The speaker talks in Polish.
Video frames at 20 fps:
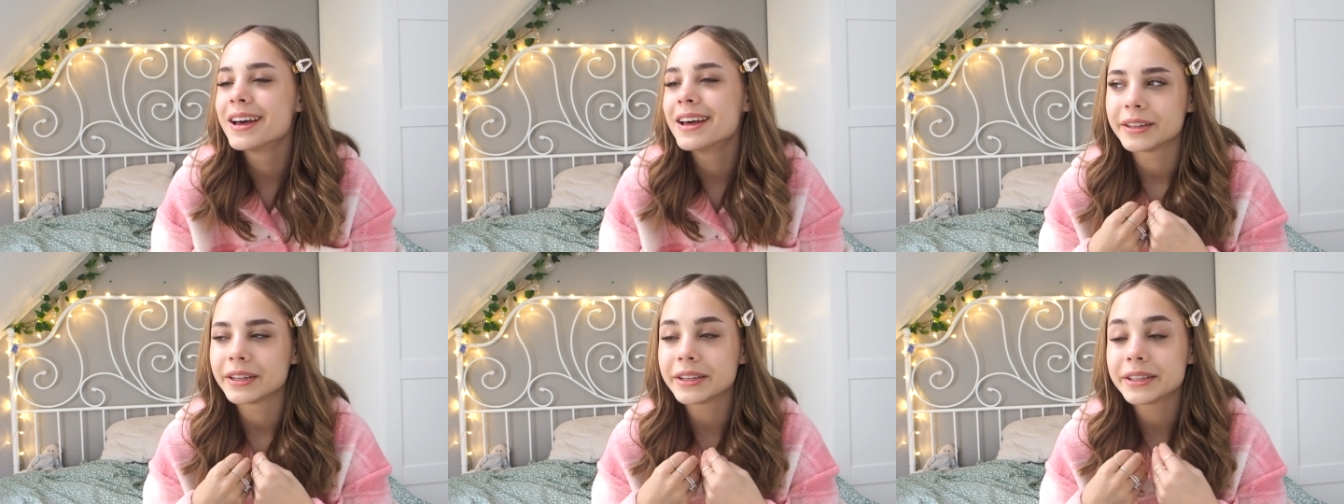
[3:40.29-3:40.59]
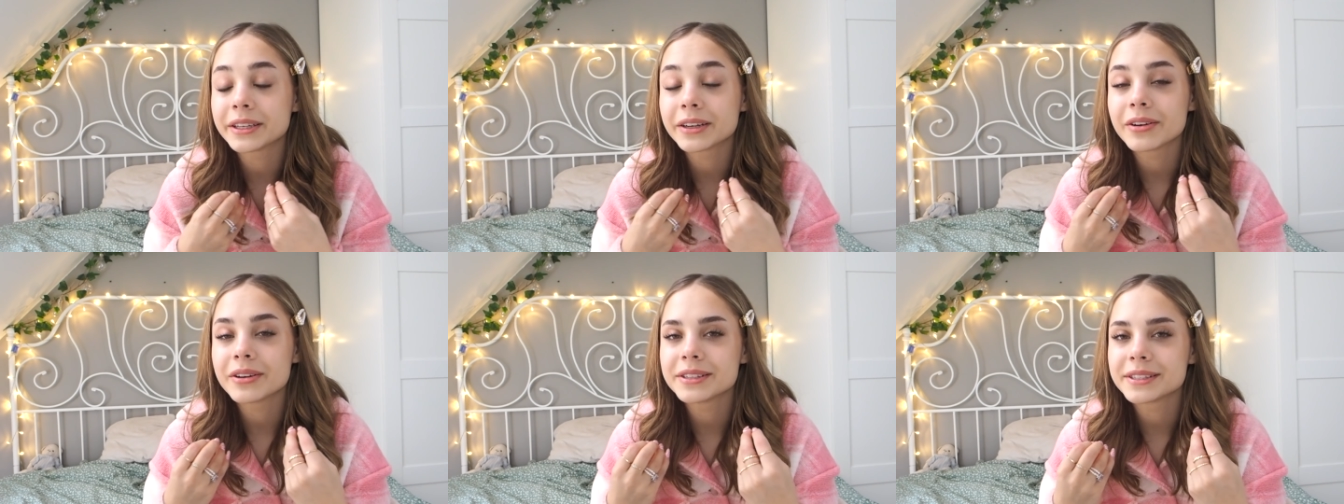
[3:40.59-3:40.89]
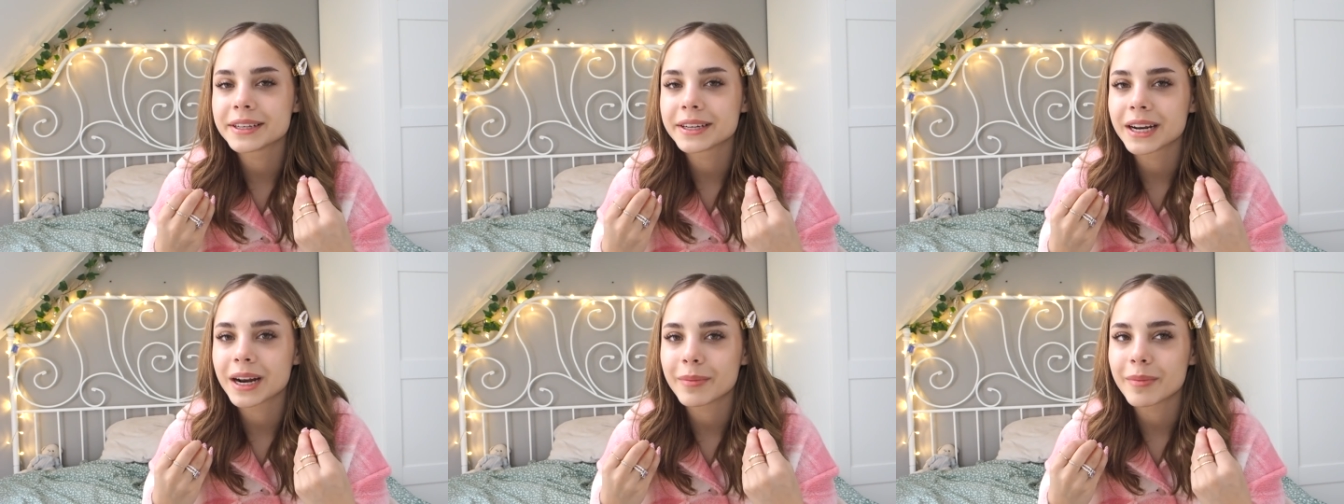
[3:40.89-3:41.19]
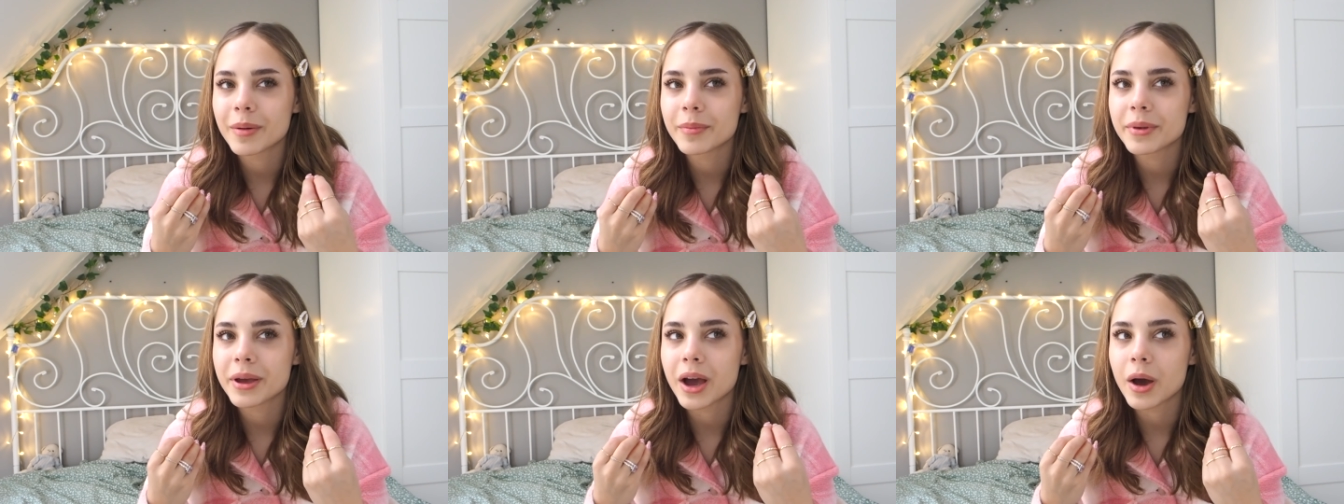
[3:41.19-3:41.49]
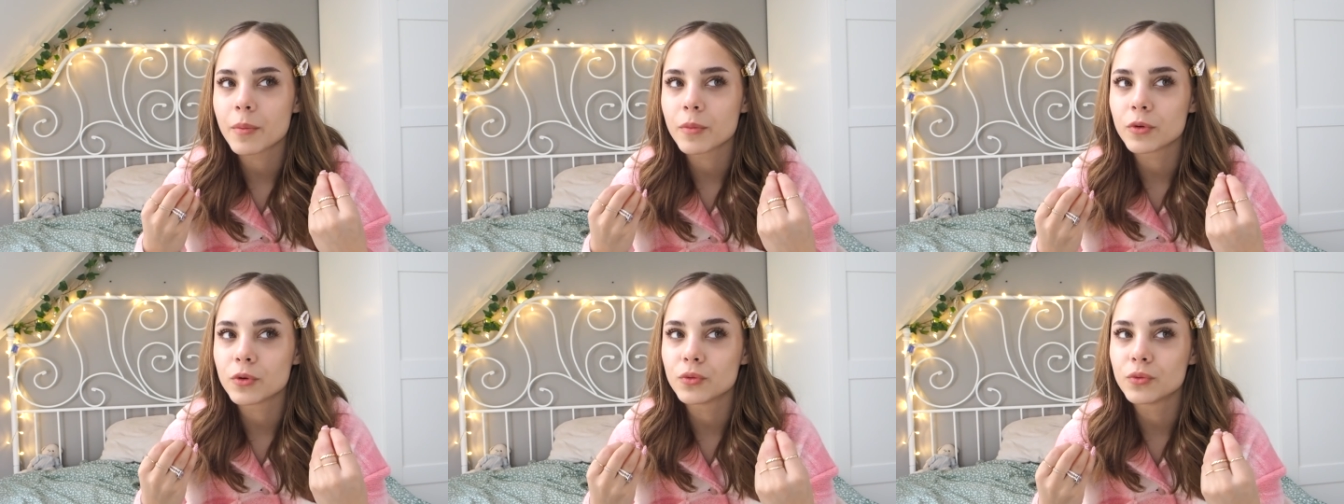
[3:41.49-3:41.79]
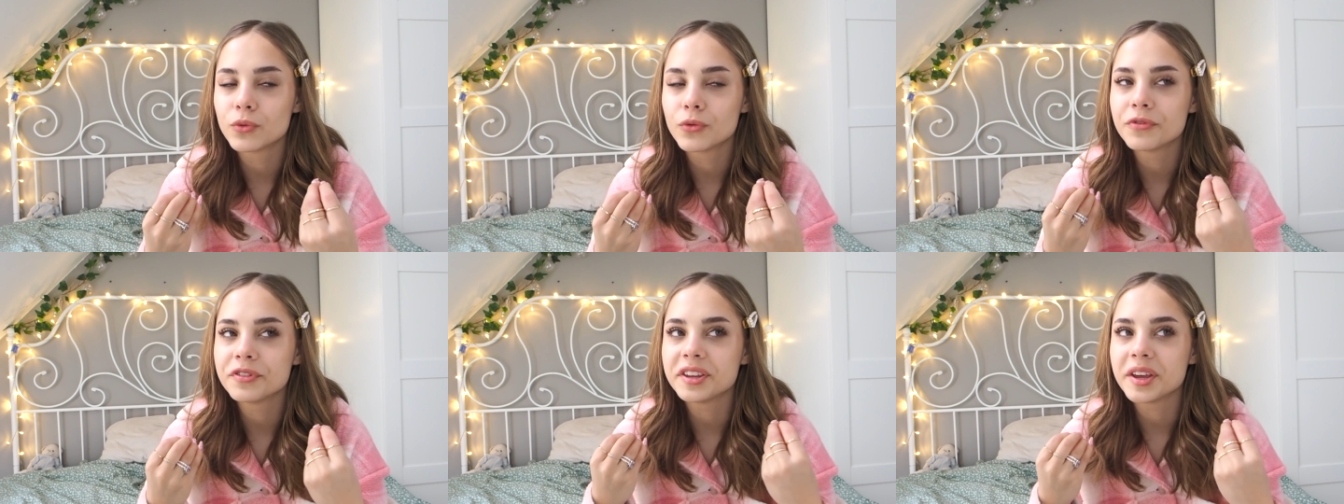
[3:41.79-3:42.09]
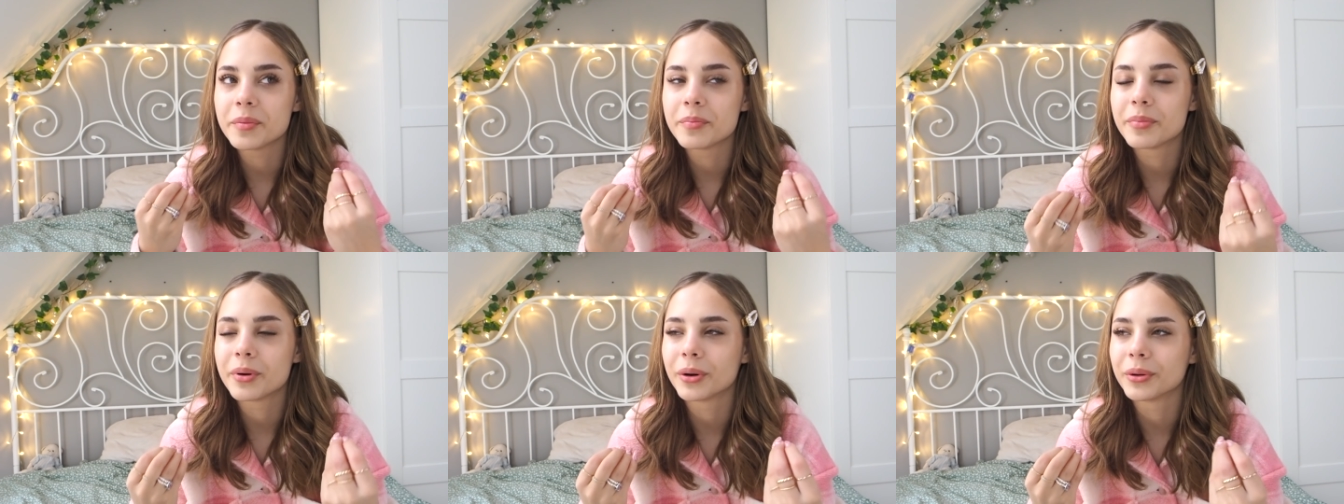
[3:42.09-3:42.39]
No i tego Instagrama miałam
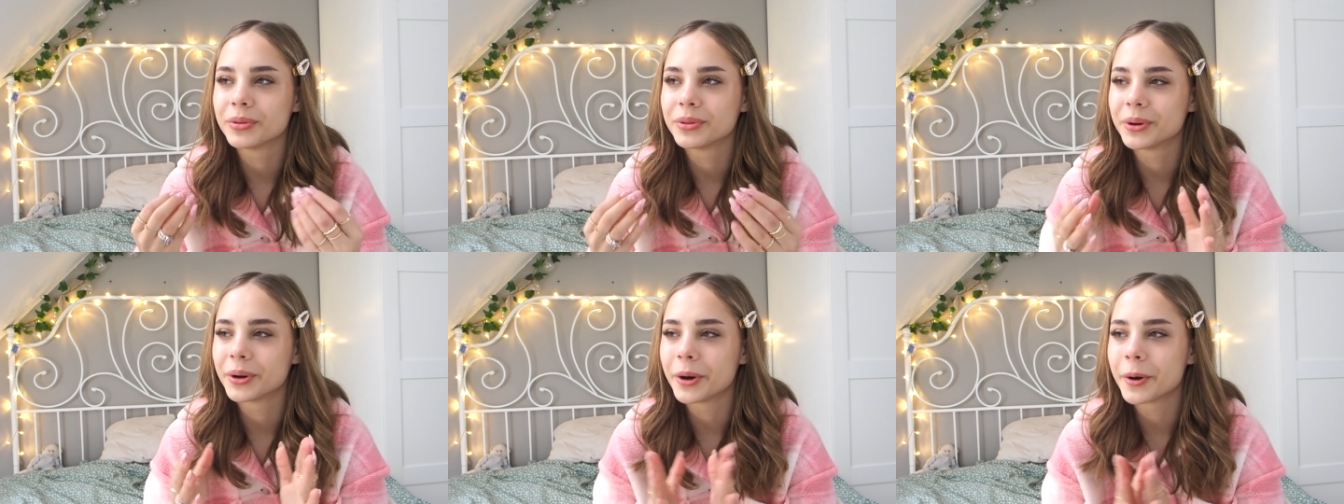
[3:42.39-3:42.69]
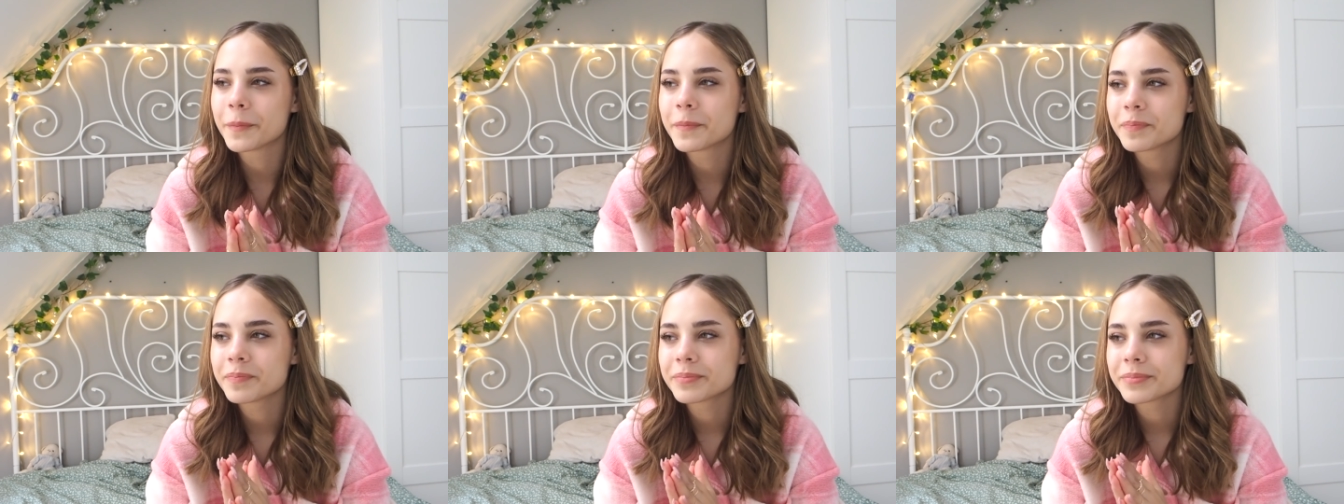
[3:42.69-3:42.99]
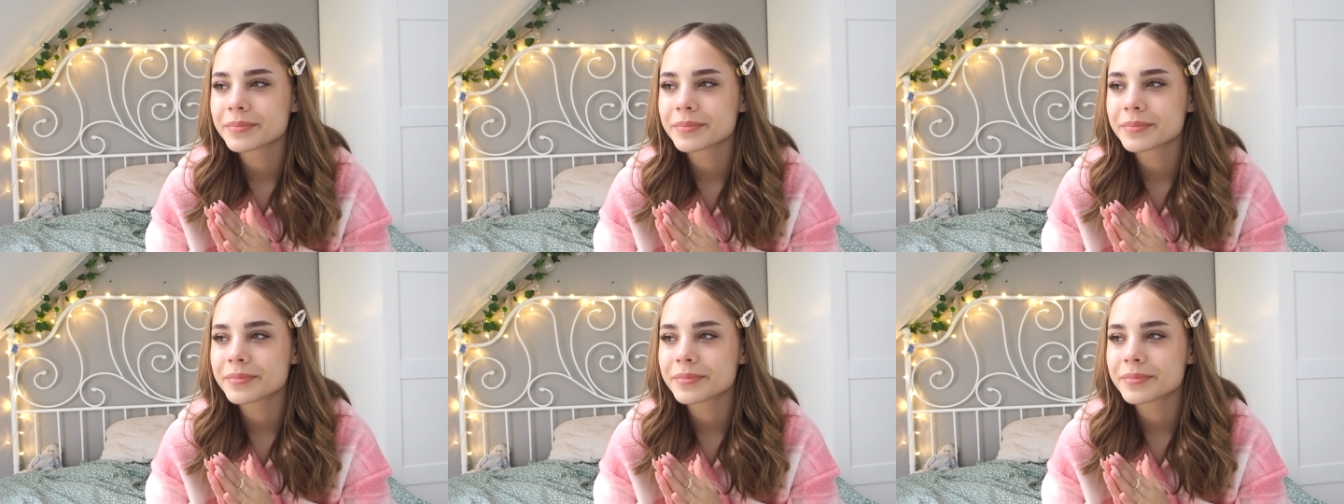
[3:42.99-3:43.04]
głównie po to,